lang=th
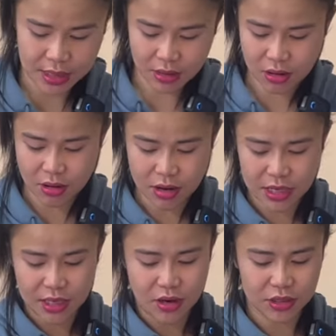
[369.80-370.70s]
แล้วก็อัน
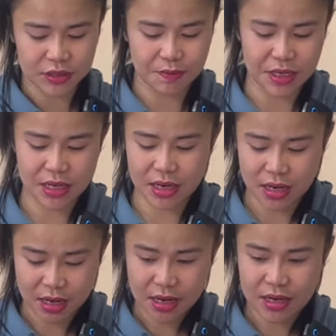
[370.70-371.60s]
นี้ก็จะเป็น
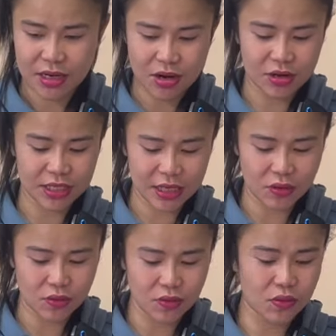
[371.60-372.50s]
นอติ
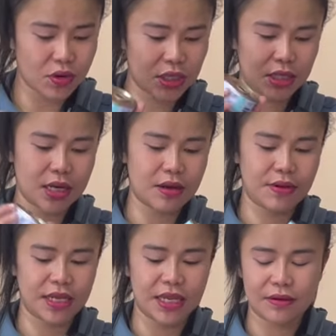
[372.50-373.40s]
ลูดเอา
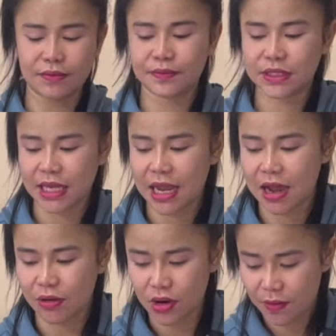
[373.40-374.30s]
ไปกินใส่
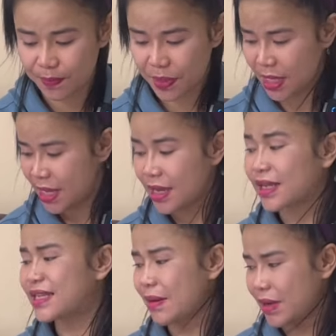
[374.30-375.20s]
ข้าวเนาะ
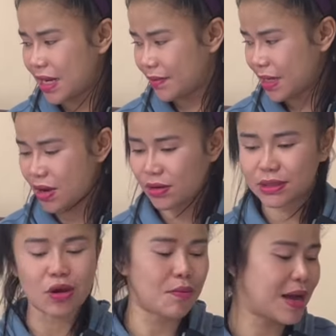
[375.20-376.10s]
ซำนี่แหละพี่น้อ
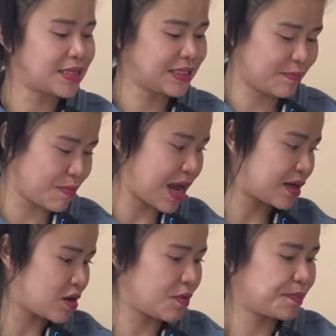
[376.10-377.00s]
ง 2,010 บาท
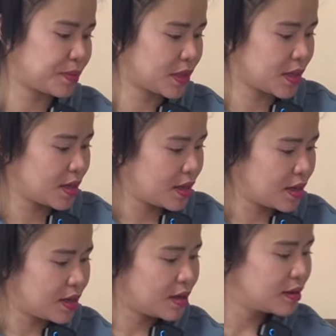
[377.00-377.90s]
เนาะ
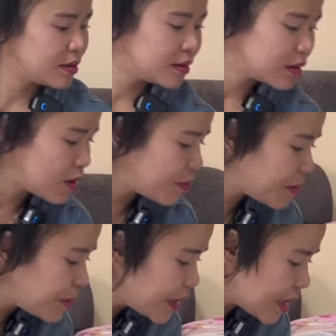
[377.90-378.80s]
ก็
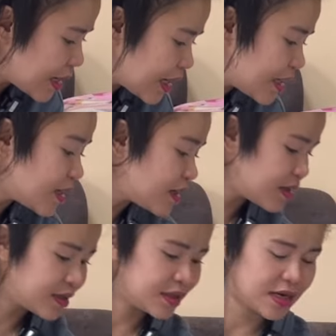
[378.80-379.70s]
ไม่มีอะไรเยอะ
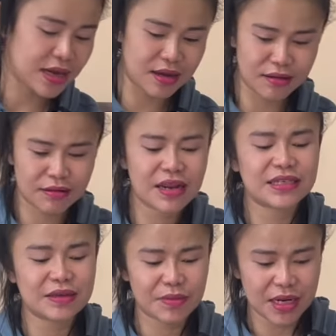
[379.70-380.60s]
นะคะ ได้
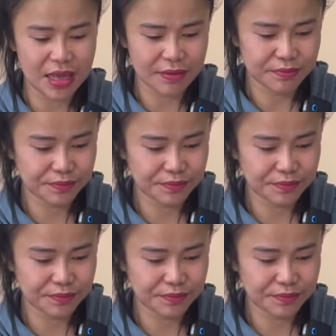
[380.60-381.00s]
ซำนี่แหละ